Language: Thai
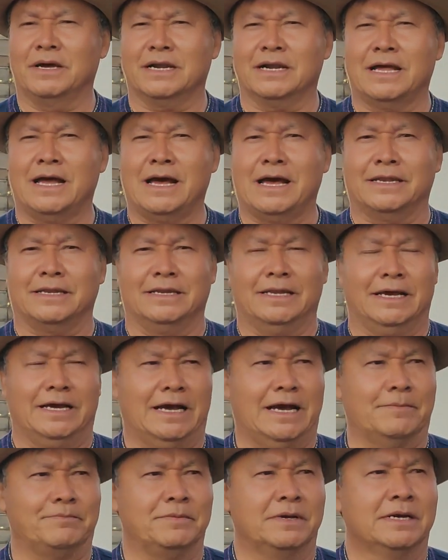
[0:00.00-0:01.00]
มราชนะ
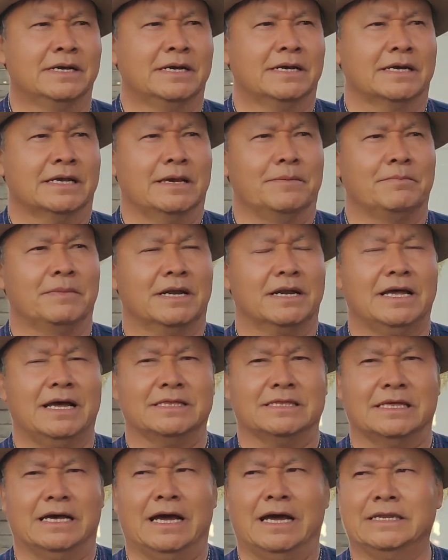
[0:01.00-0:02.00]
ครับ เขมมรา
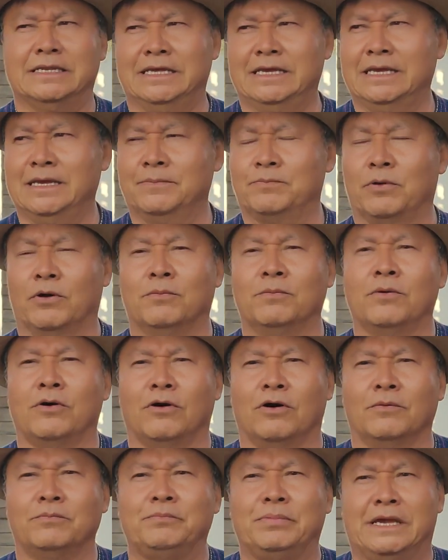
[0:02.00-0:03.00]
ชธานีผมข
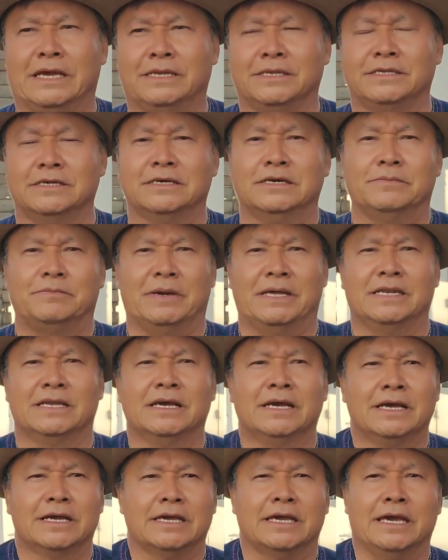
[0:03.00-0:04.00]
อเปลี่ยนชื่อเป็น
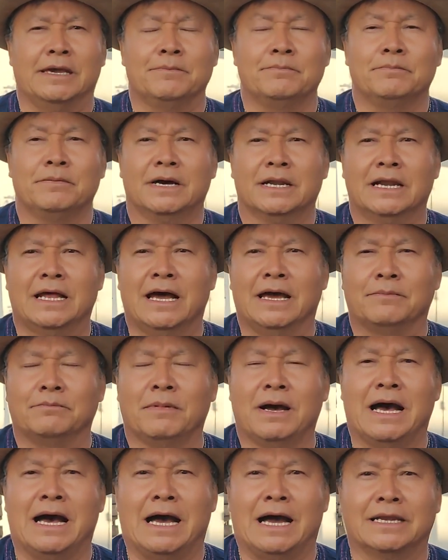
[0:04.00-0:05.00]
เขมมราช
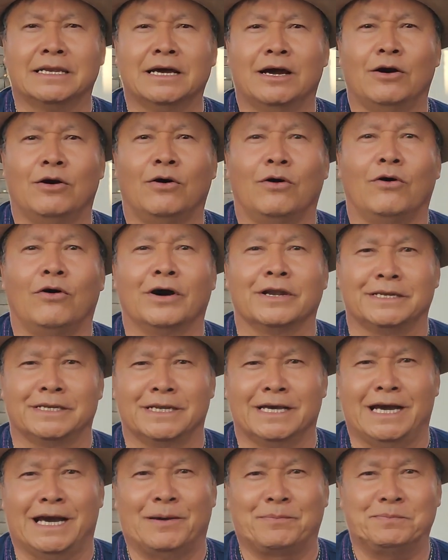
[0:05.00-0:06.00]
มหานคร
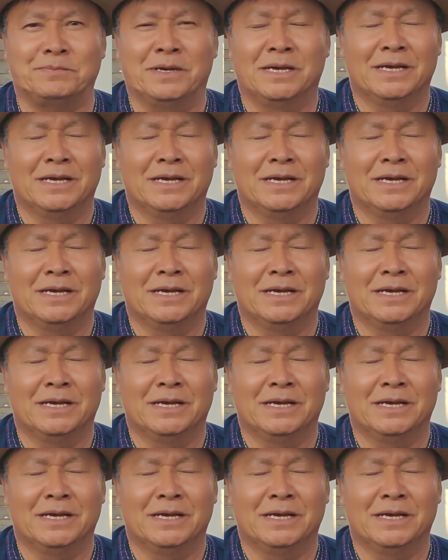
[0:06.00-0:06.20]
นะครับ